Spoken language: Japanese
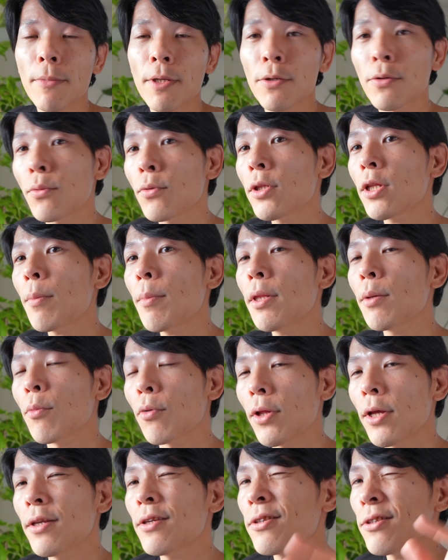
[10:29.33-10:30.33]
そのために
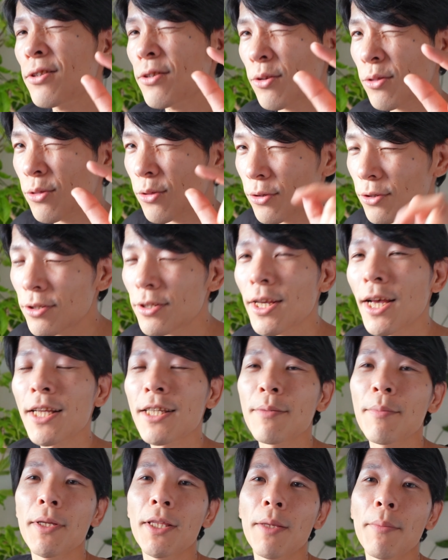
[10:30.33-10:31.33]
もね、ちょっとずつ
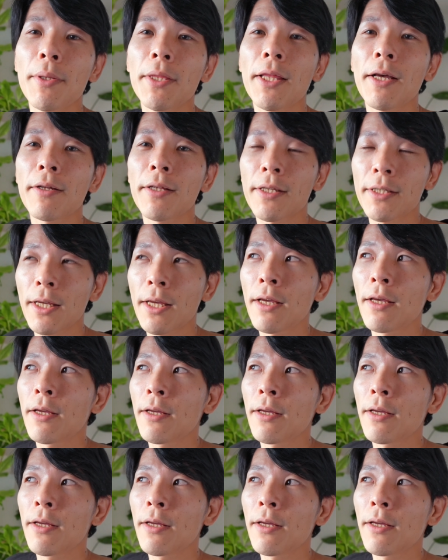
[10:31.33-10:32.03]
始めてみてください。